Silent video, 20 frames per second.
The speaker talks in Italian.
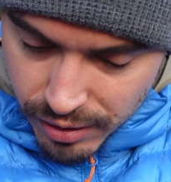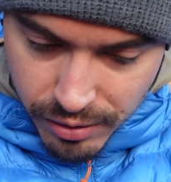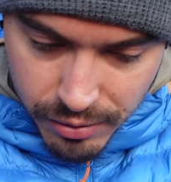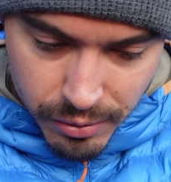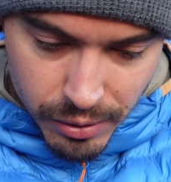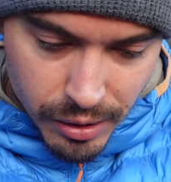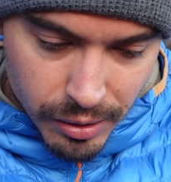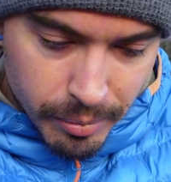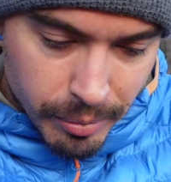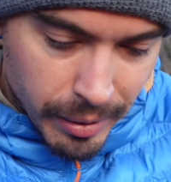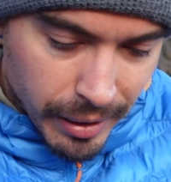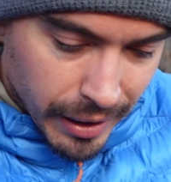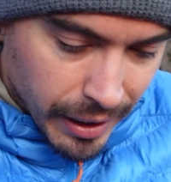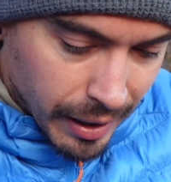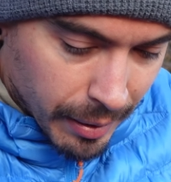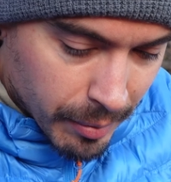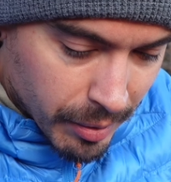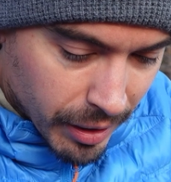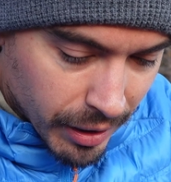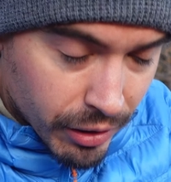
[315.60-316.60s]
Quindi
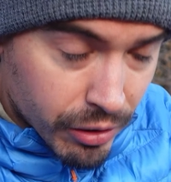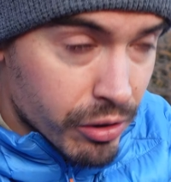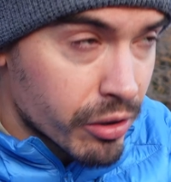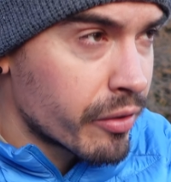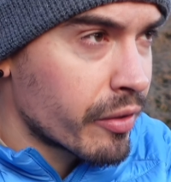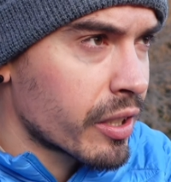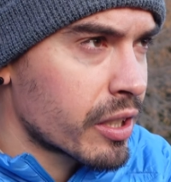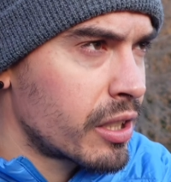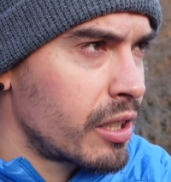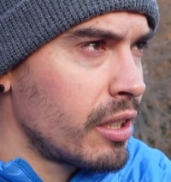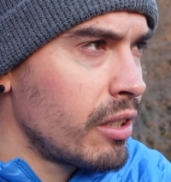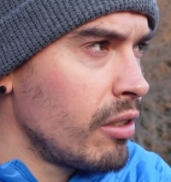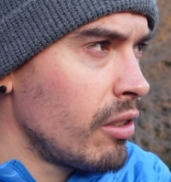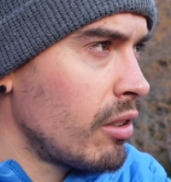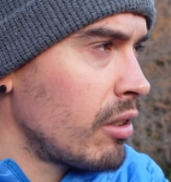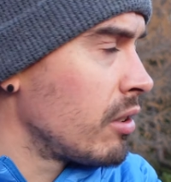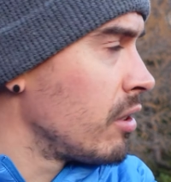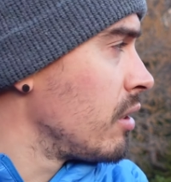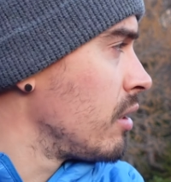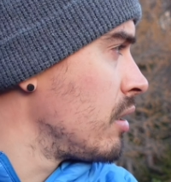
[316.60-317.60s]
perché mi dà così
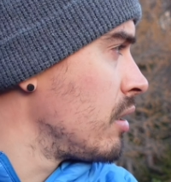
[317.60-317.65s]
fastidio?